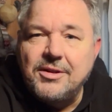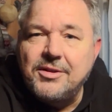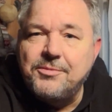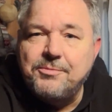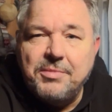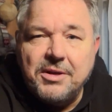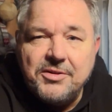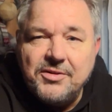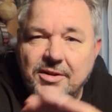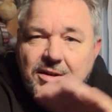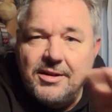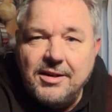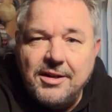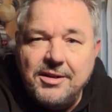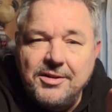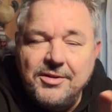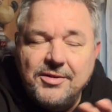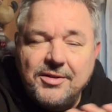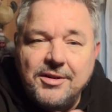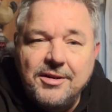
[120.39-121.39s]
Es passt hinter
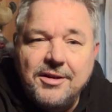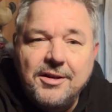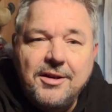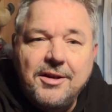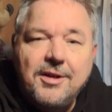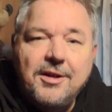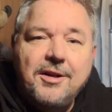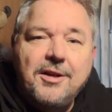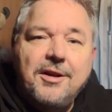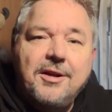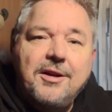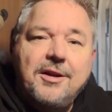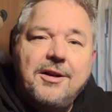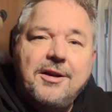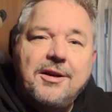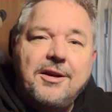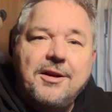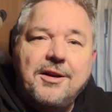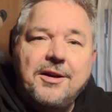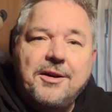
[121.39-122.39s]
diese,
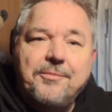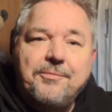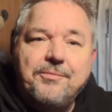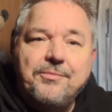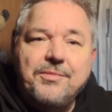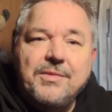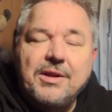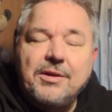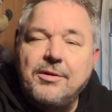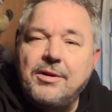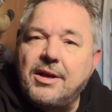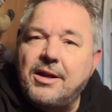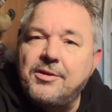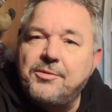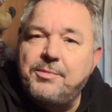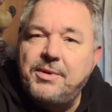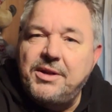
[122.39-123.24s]
ähm, hinter das